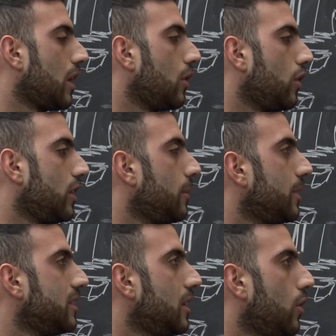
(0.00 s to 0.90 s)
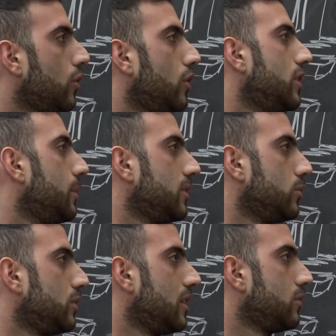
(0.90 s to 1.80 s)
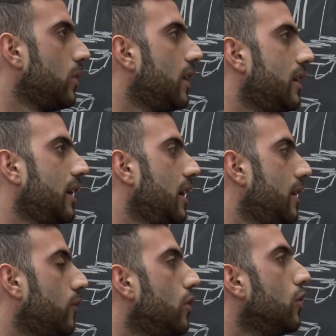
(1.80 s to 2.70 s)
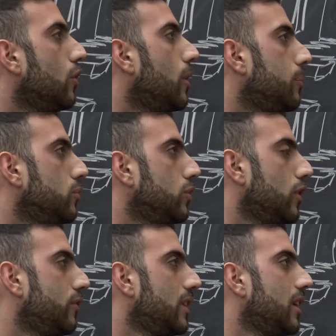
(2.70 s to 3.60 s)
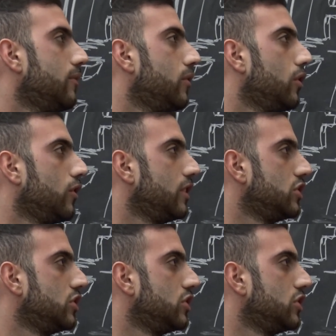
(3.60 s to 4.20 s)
calore da parte loro e da parte di tutte le squadre che vogliono appunto sono affiatate e vogliono